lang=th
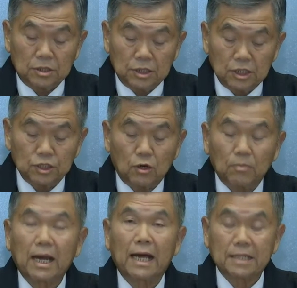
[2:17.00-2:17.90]
ชื่นชม
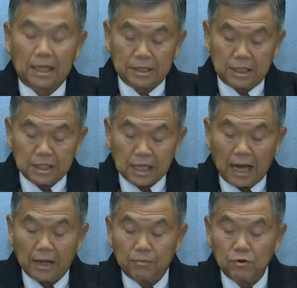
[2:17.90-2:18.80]
การตัดสินใจ
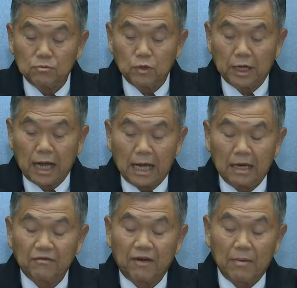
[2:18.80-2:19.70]
ผู้อำนวยการ
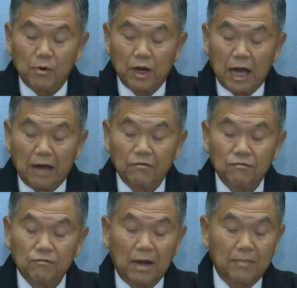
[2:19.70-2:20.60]
และฝ่ายบริหาร
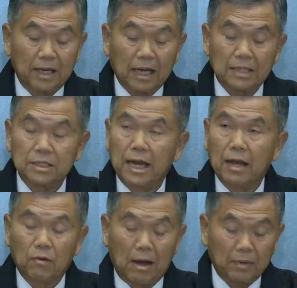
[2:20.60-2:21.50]
ว่าเป็นการแสด
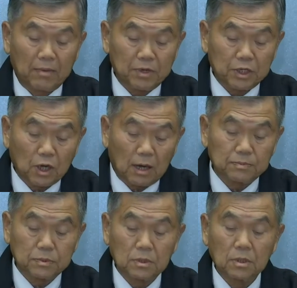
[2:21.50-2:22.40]
งความรับผิดชอบ
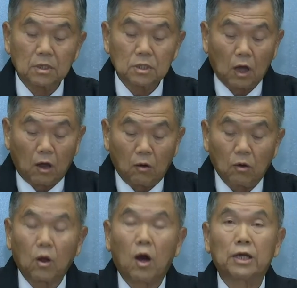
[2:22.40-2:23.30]
ต่ออ
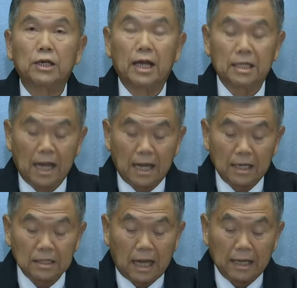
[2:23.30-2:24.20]
งค์กรใน
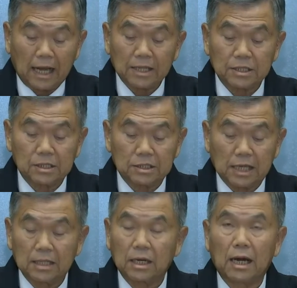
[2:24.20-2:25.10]
ฐานะสื่อ
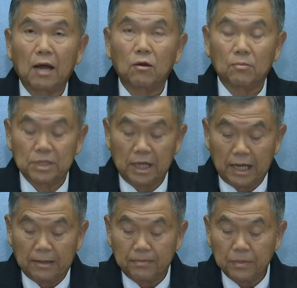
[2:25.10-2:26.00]
สาธารณะของประเท
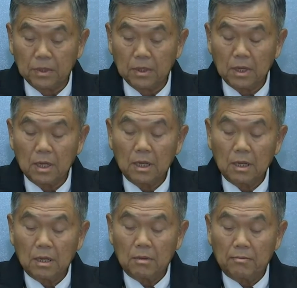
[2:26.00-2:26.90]
ศ
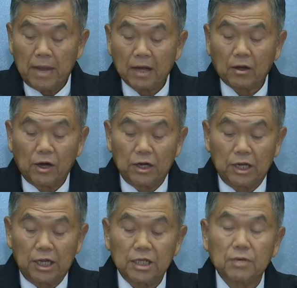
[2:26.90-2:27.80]
แม้กรณี
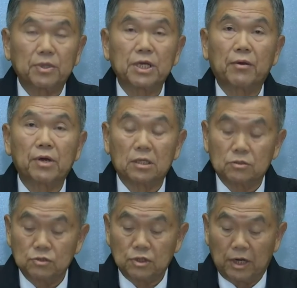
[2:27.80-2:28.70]
นี้จะไม่ใช่เรื่อง
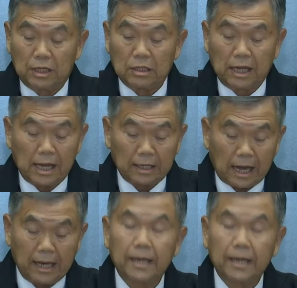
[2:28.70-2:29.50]
ทุจริตแต่อย่างใด